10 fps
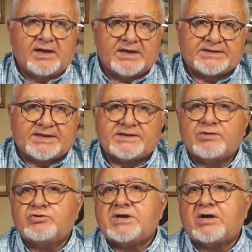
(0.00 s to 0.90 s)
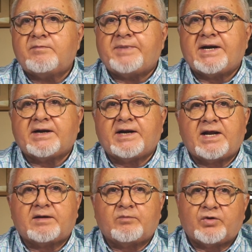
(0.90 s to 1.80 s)
Estas se usaron para
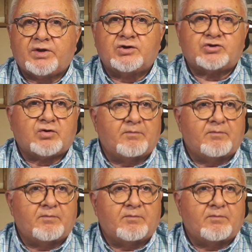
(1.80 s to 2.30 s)
crear modelos